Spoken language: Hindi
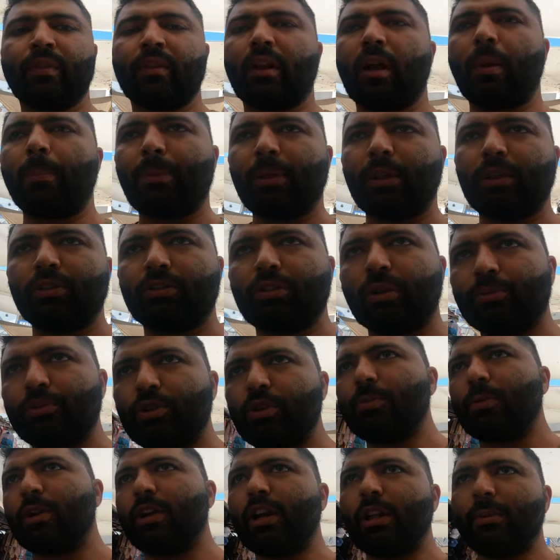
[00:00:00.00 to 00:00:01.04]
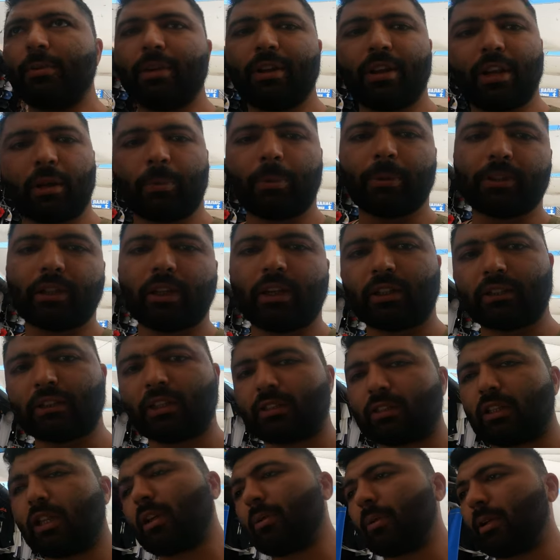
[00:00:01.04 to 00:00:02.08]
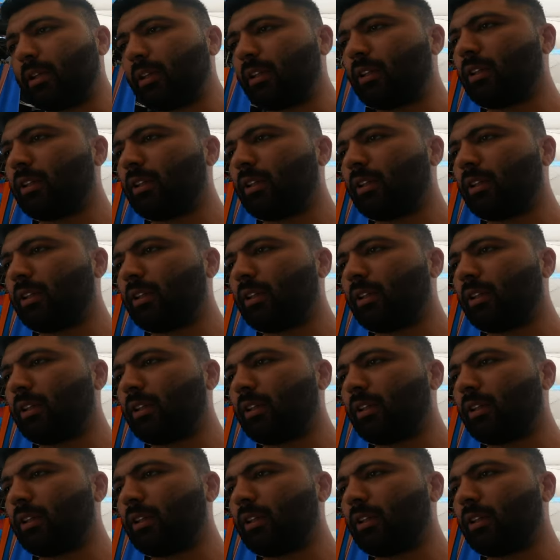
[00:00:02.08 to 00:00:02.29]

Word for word: अपने तो सब्जी मंडी में अलग पता लग जाता है भाई